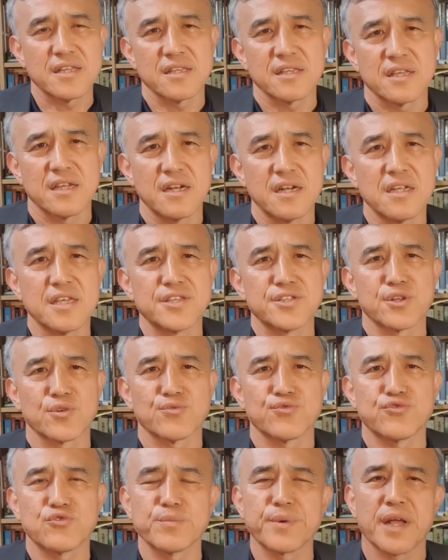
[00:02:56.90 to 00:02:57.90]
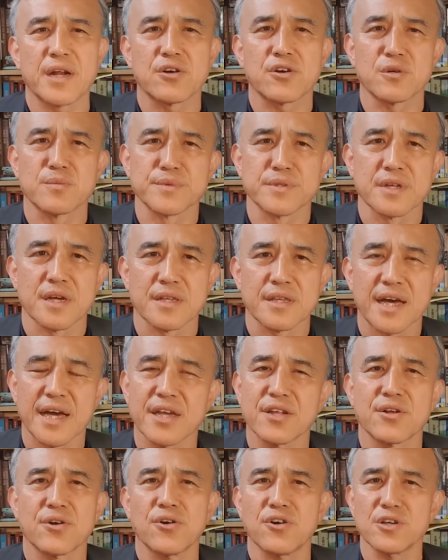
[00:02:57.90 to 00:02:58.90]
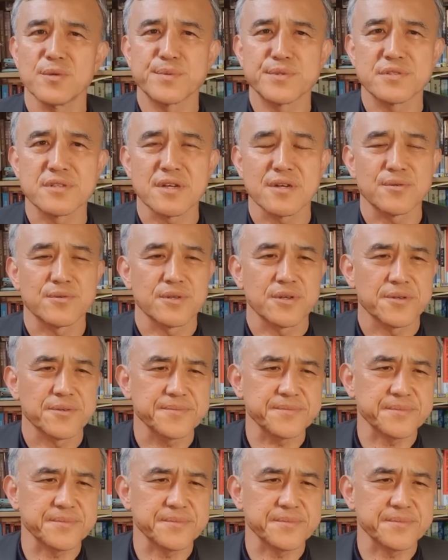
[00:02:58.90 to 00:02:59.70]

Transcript: 한 1, 2년 후배일 겁니다. 나이는 거의 비슷하고요.